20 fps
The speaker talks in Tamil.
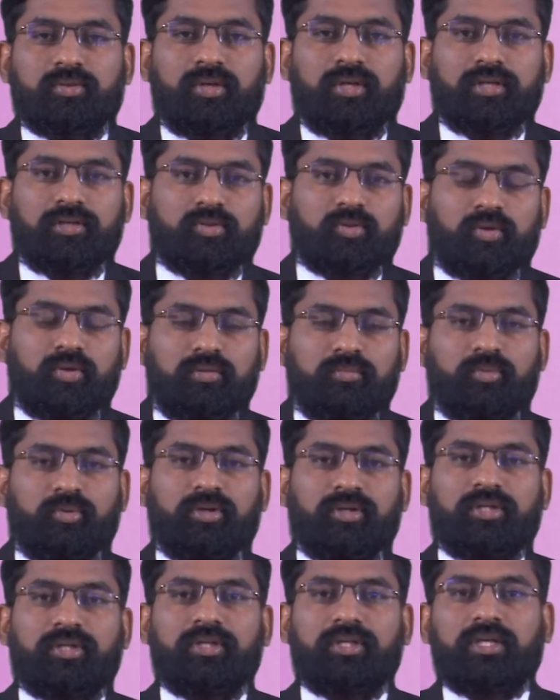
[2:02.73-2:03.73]
சொல்லி சொல்லும்
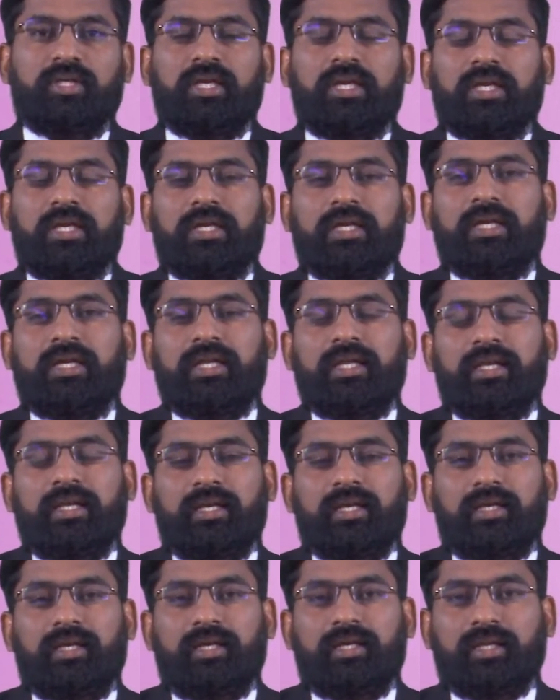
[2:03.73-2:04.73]
பொழுது
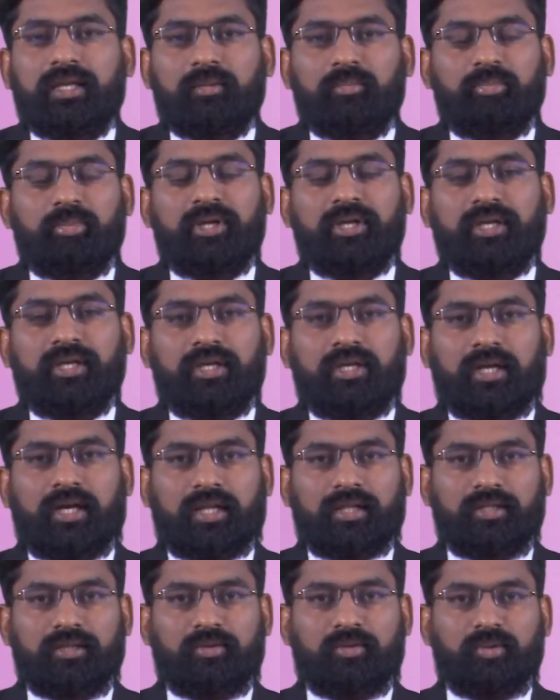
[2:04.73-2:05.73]
நீங்கள் எப்படி
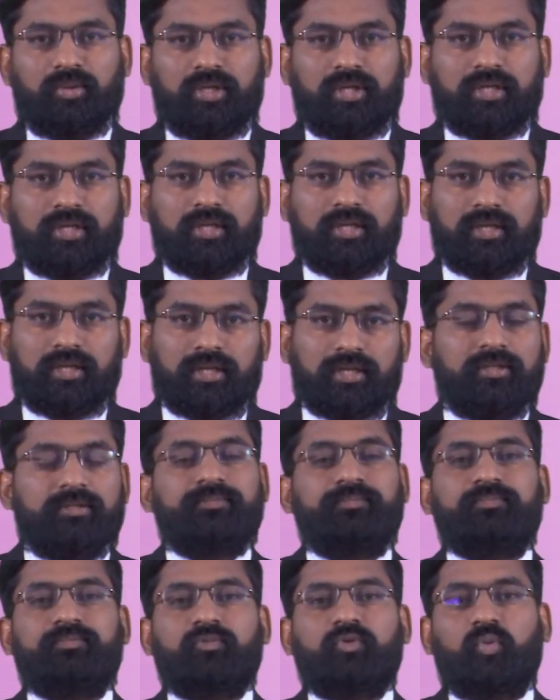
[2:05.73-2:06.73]
நடந்து கொண்டிருக்கிறீர்கள்
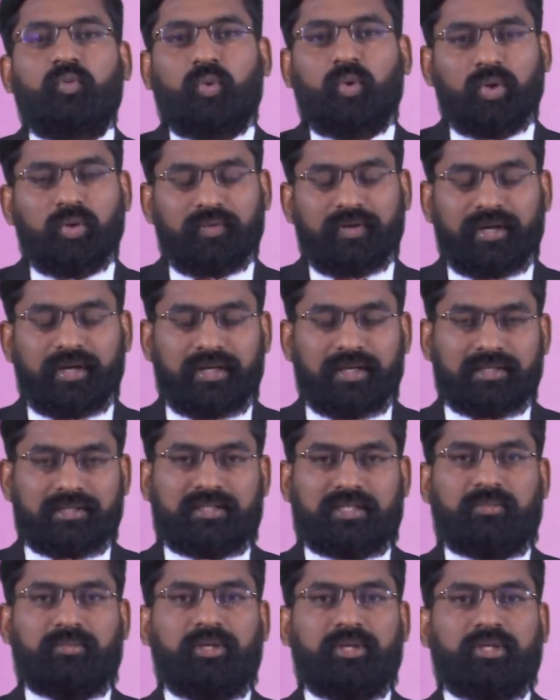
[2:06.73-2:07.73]
ஒருவேளை
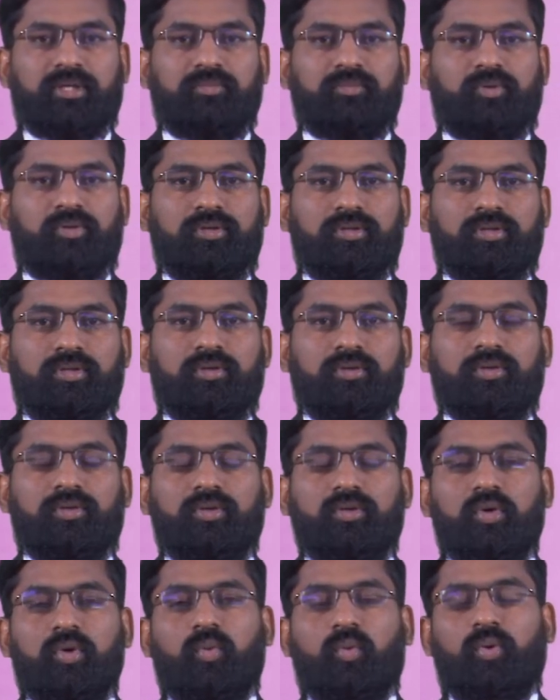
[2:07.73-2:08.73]
சமைக்கும் பொழுதோ
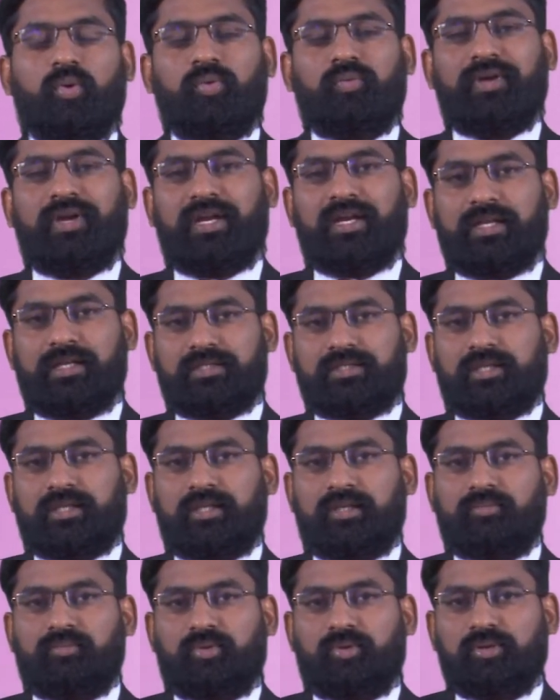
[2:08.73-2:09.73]
ஒரு வேலை
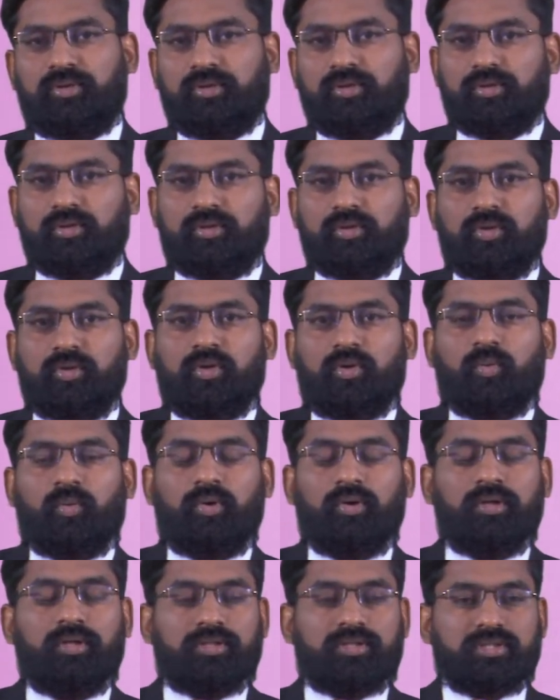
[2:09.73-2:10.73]
செய்யும் பொழுதோ
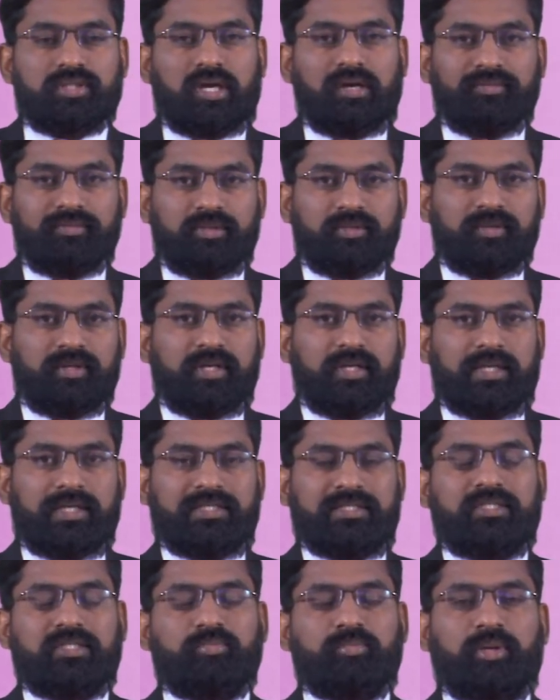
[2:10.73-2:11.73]
ஒரு சாஃப்ட்வேர்
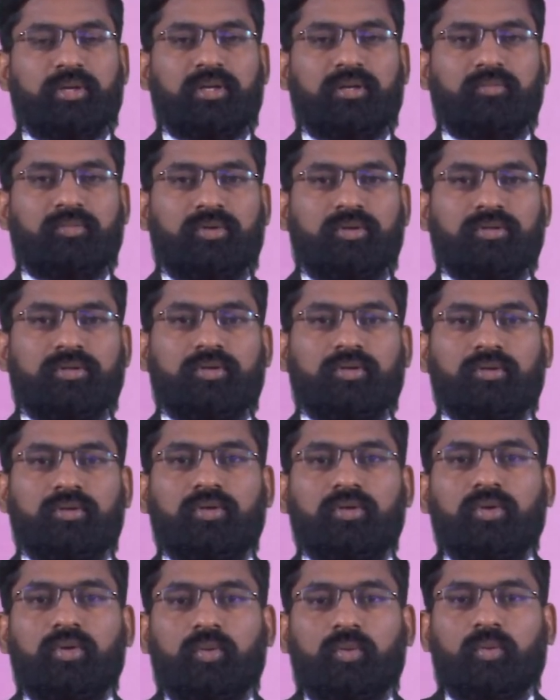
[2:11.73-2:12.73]
டெஸ்ட் பண்ணும் பொழுதோ
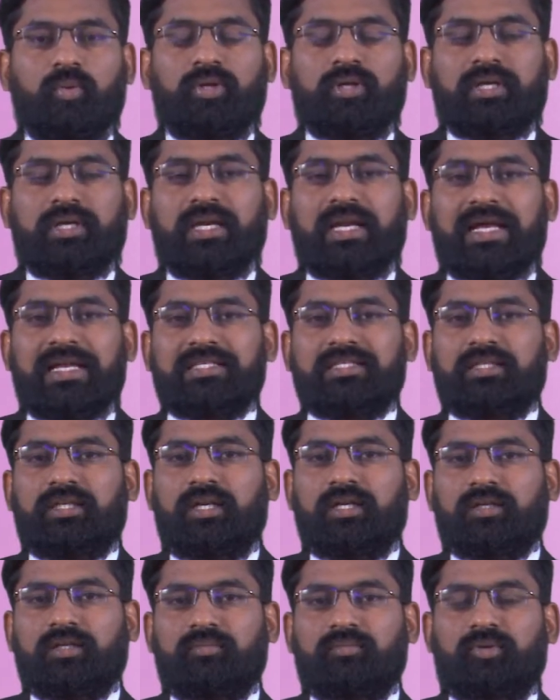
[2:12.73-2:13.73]
ஒரு கிளாஸ்
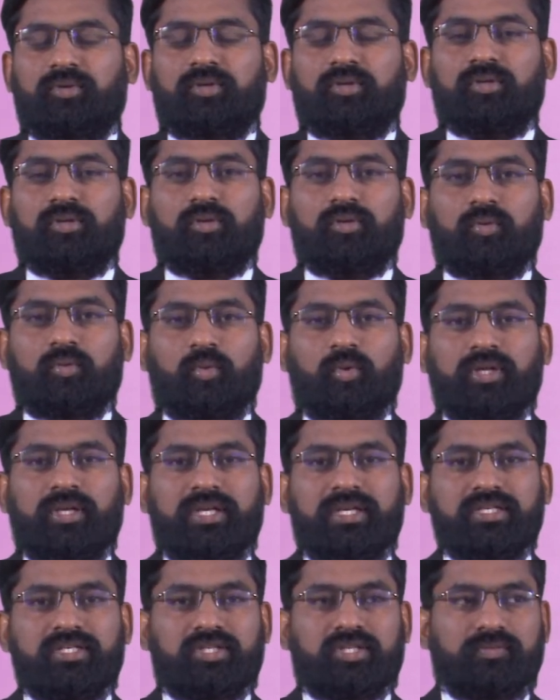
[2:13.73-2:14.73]
எடுக்கும் பொழுதோ ஒரு
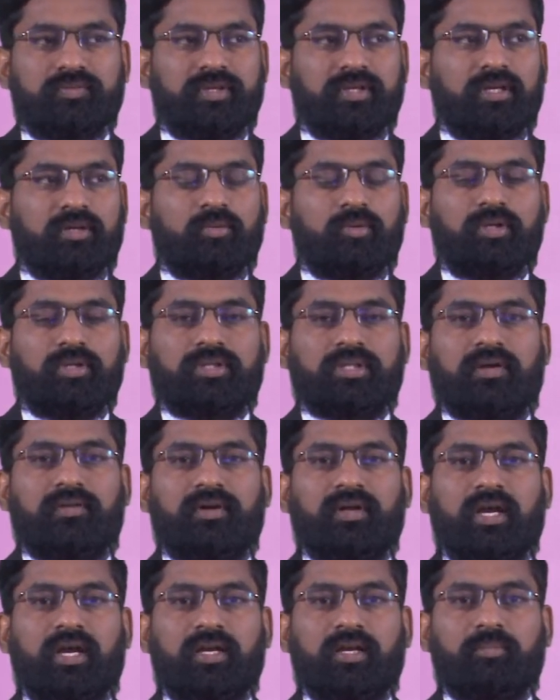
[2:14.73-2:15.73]
இன்டர்வியூவில் ஒரு
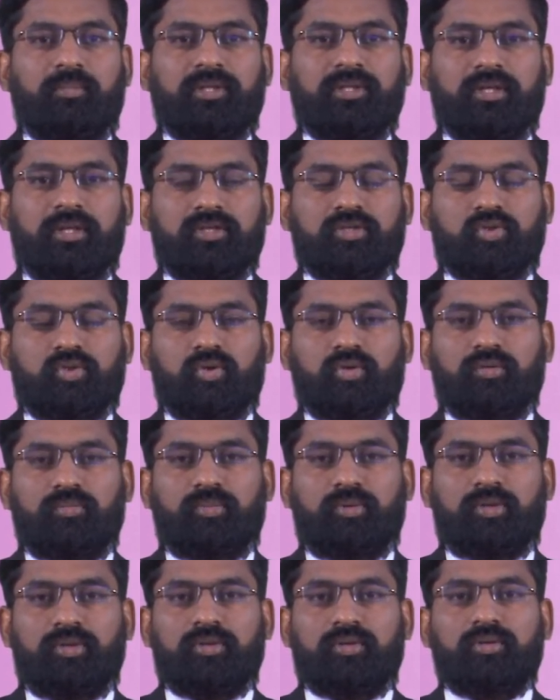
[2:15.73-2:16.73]
தவறான பதிலை சொல்லும்
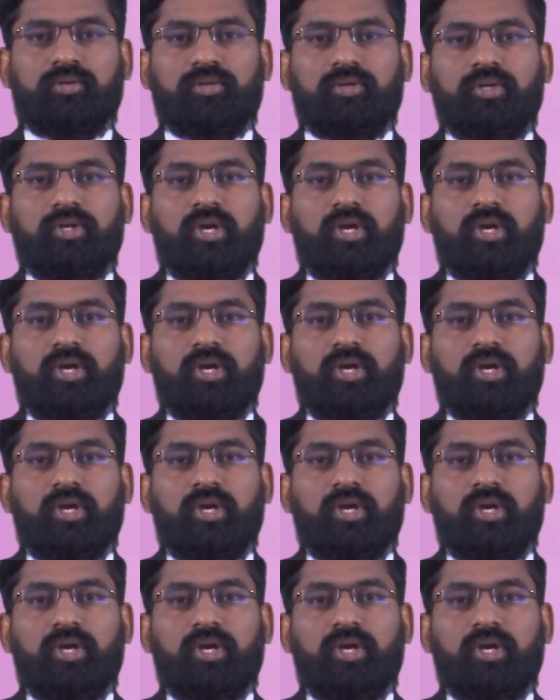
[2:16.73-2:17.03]
பொழுதோ